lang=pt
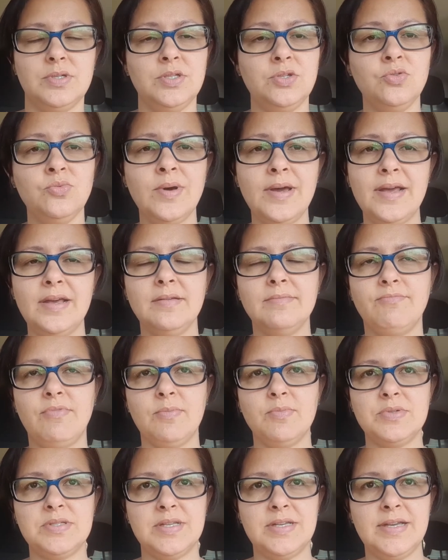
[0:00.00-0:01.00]
E não é,
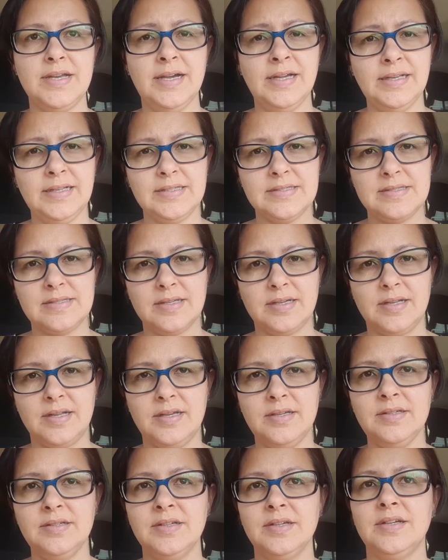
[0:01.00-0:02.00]
vamos ser realistas,
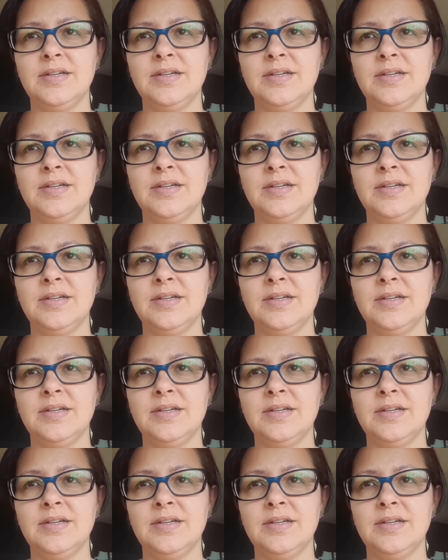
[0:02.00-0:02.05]
né?